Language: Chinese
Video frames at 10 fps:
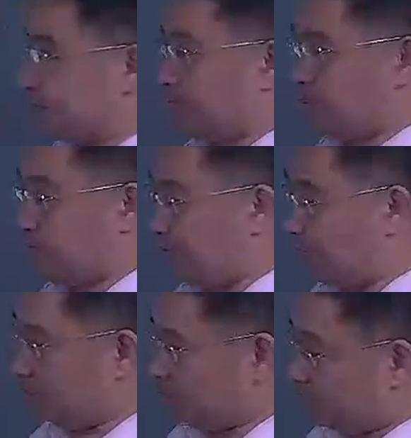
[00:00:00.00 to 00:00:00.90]
么我们说，
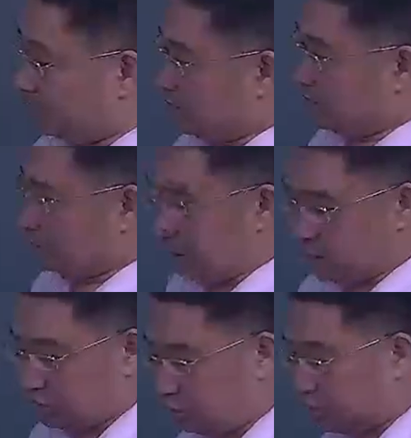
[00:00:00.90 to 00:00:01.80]
在做这些
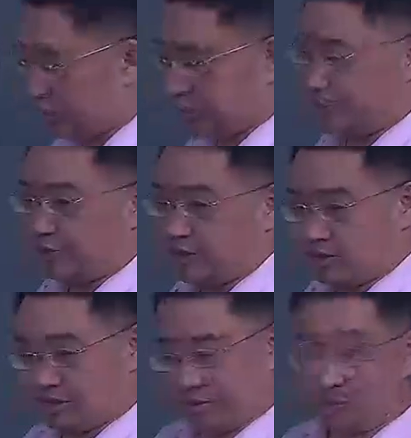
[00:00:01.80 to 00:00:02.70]
相关的题目的
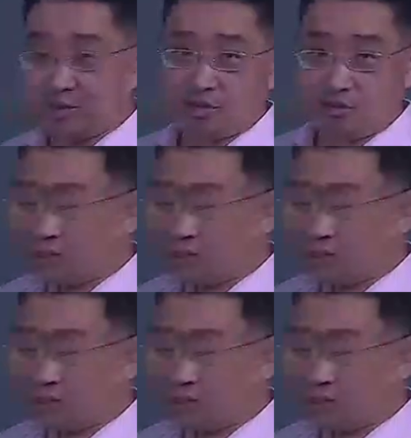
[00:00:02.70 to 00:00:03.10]
时候，大家注意，